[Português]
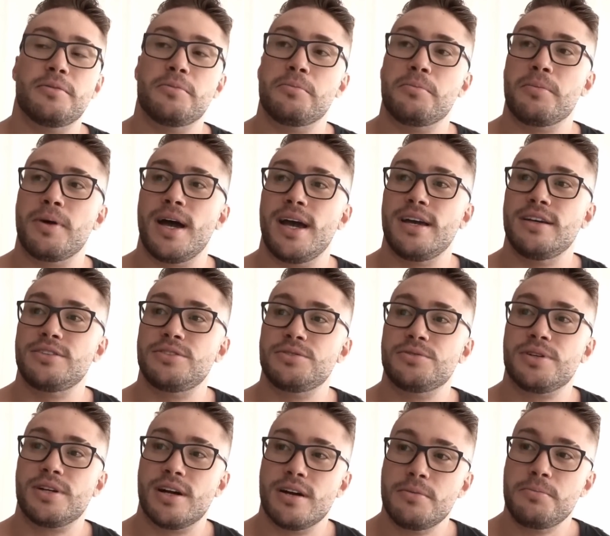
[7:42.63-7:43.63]
mas
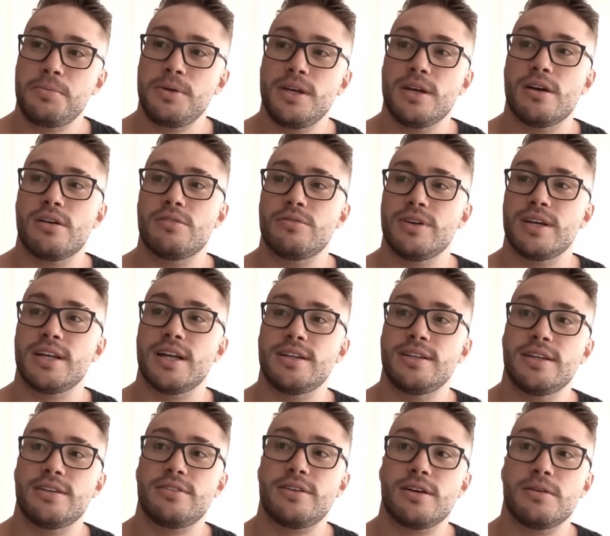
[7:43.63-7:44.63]
o campeão, o
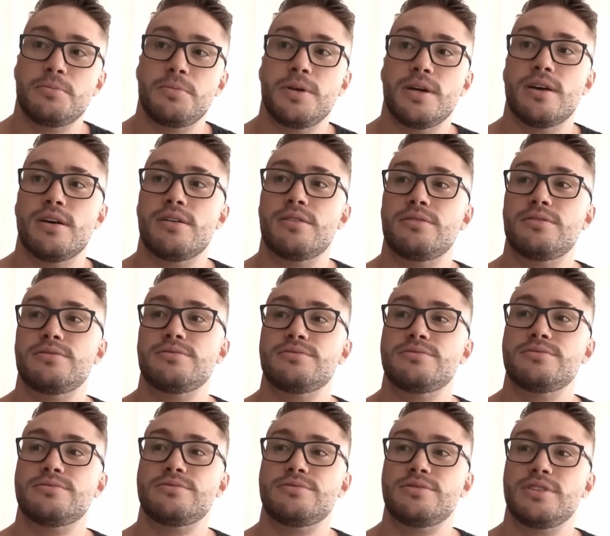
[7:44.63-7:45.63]
verdadeiro campeão,
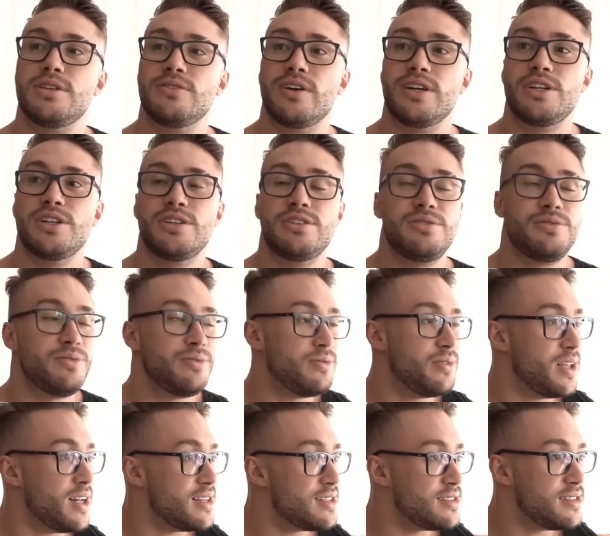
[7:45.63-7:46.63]
que vai te
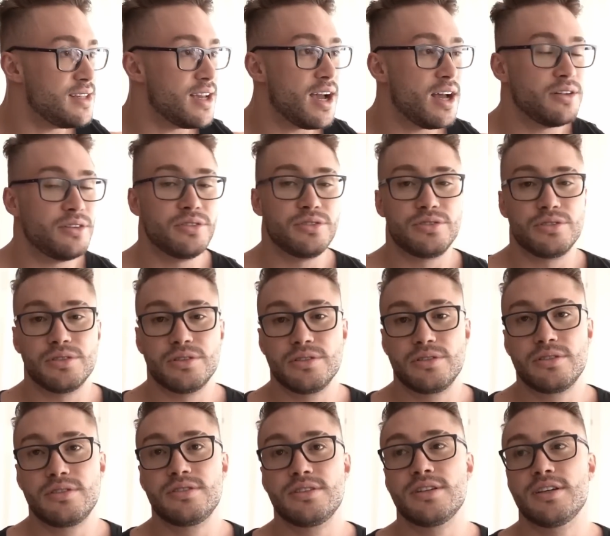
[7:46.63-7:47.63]
diferenciar dos
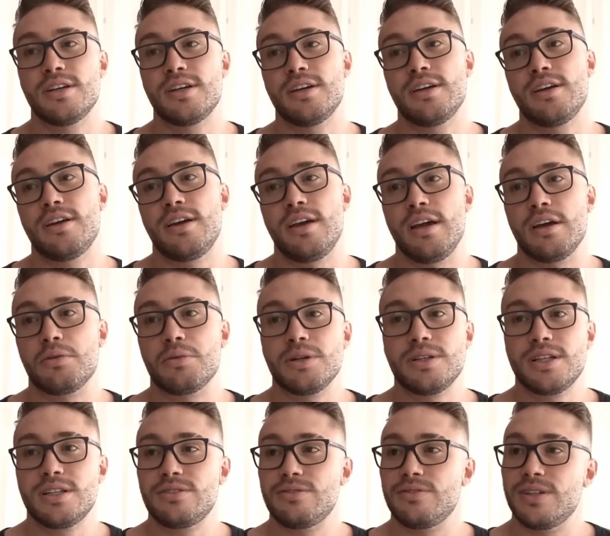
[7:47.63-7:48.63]
outros, é
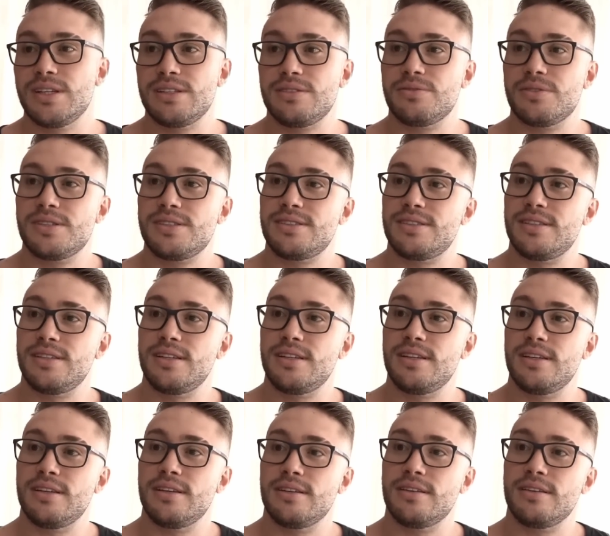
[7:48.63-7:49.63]
quantas vezes
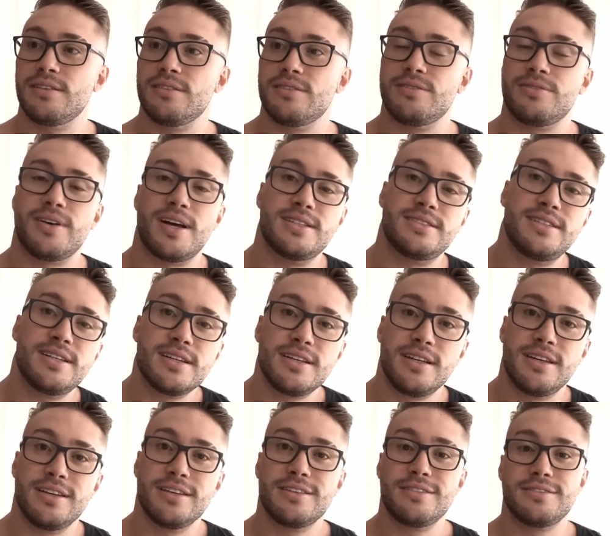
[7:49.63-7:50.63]
você fazer
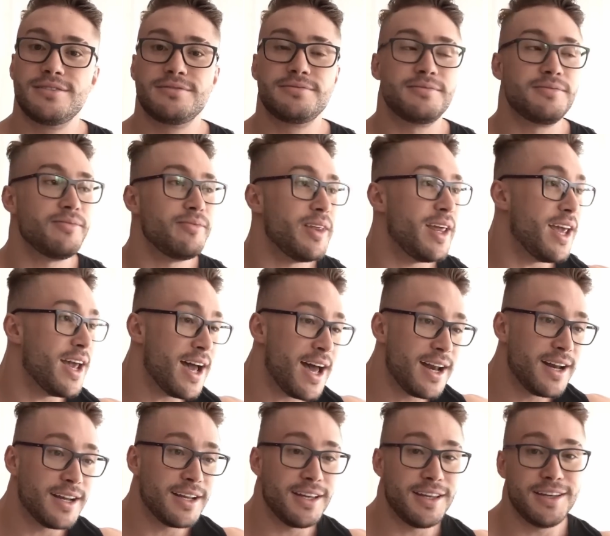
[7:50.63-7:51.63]
aquilo,
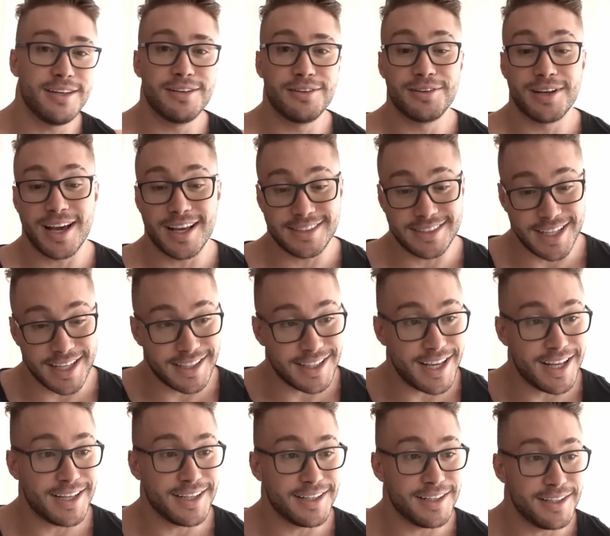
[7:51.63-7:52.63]
errar naquilo,
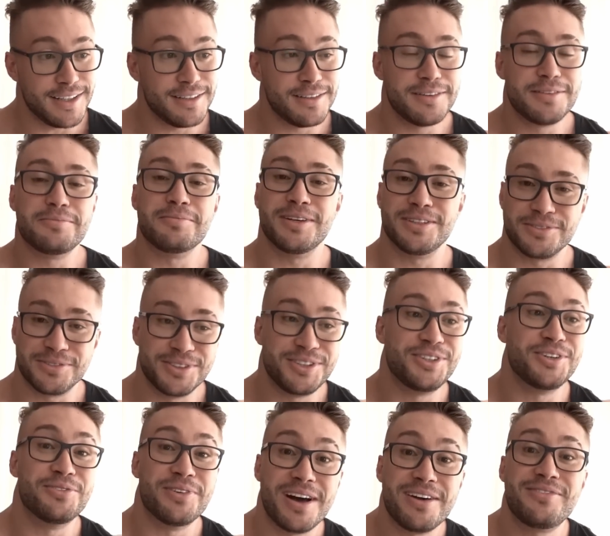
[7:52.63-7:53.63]
acertar naquilo, mas
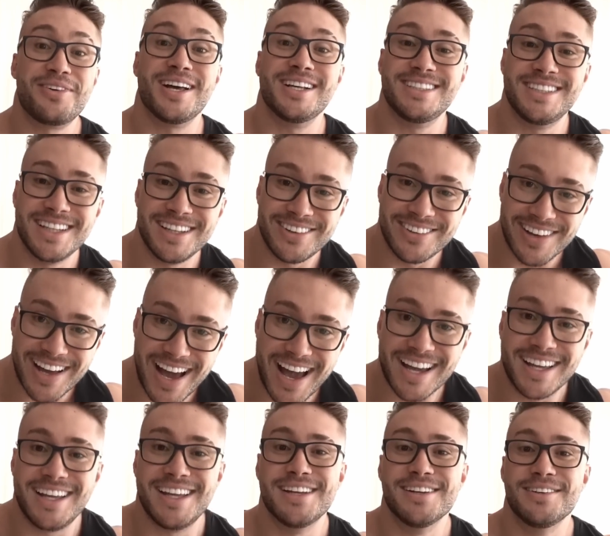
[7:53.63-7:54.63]
continuar fazendo
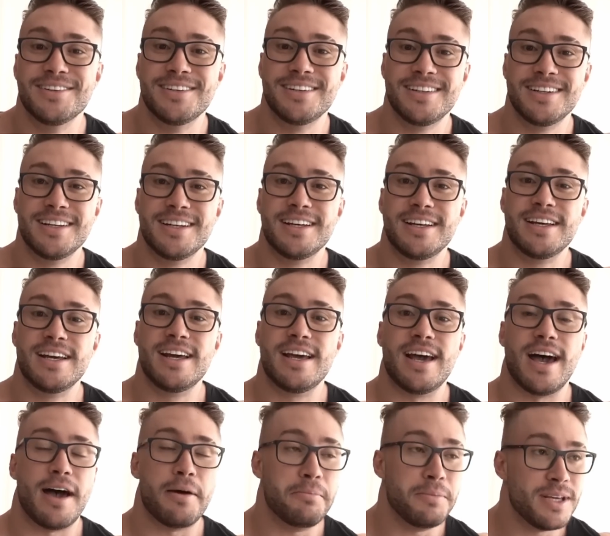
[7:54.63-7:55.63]
aquilo.
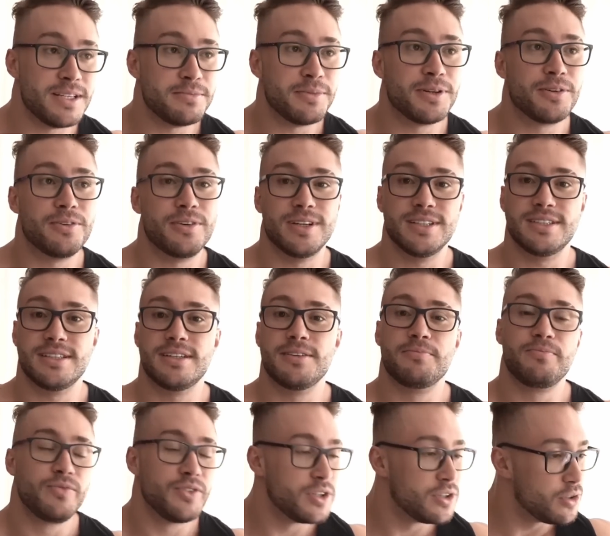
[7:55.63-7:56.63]
A mesma coisa,
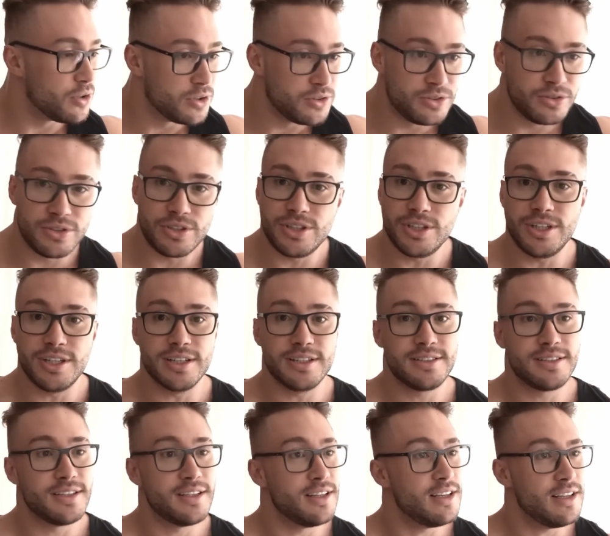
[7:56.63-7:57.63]
todos os
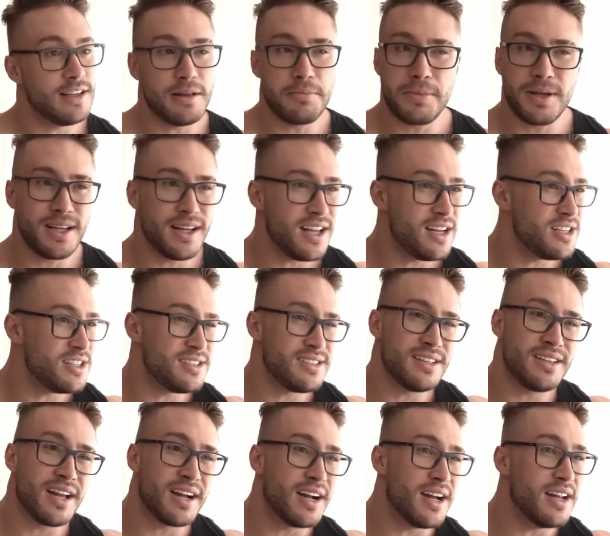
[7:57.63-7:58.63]
dias. Independente
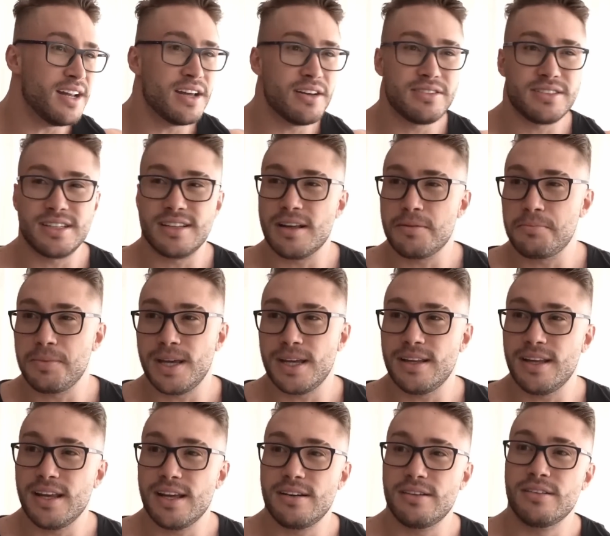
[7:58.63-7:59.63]
se está ganhando, se está
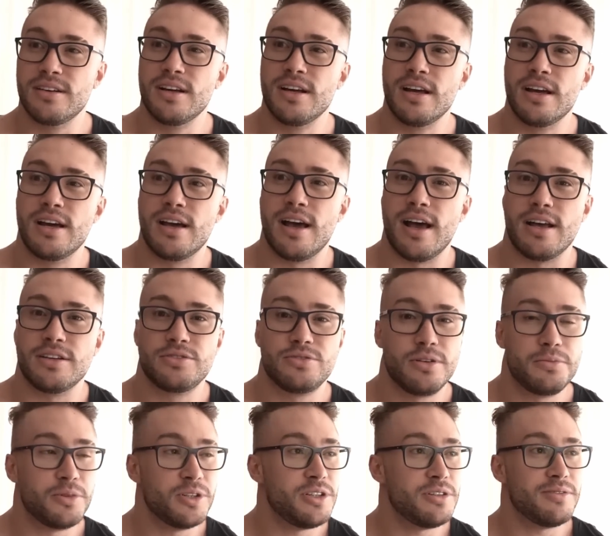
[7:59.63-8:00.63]
perdendo, a
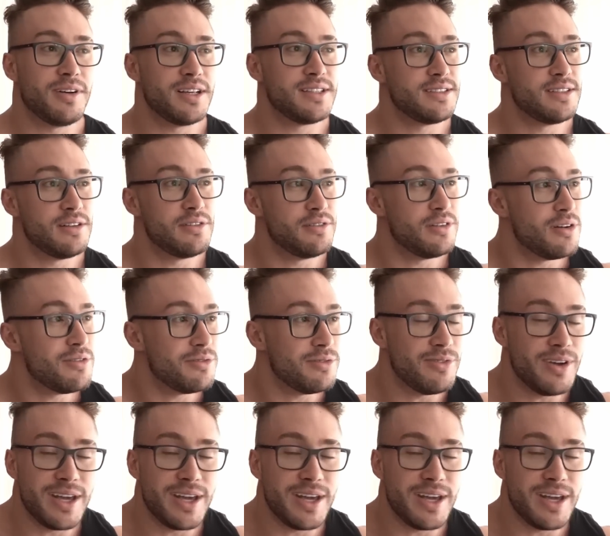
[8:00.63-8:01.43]
sua motivação não